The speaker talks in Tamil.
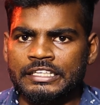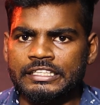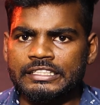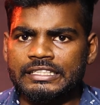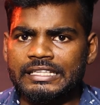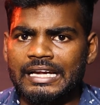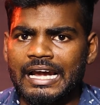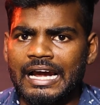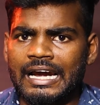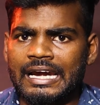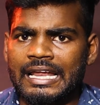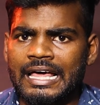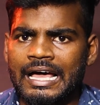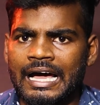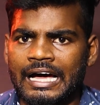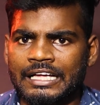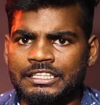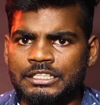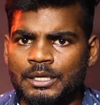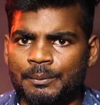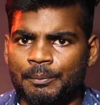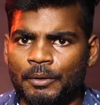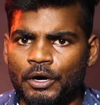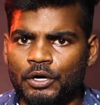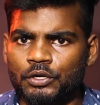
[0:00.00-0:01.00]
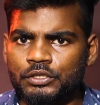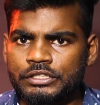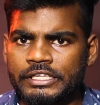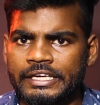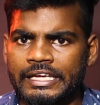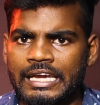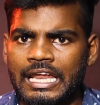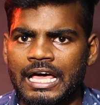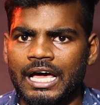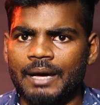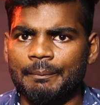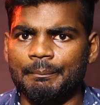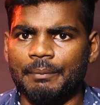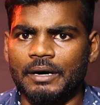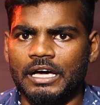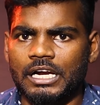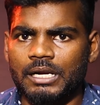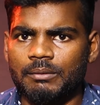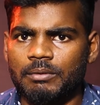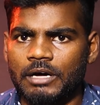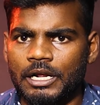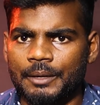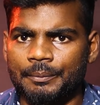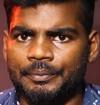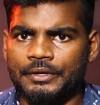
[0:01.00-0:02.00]
இதனால அந்த பகுதியில
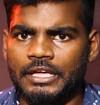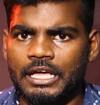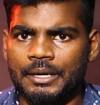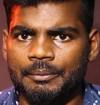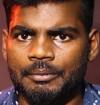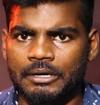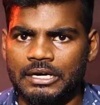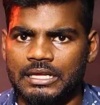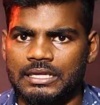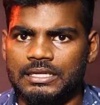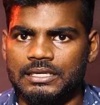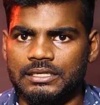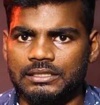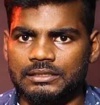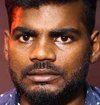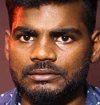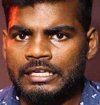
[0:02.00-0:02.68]
பரபரப்பு ஏற்பட்டது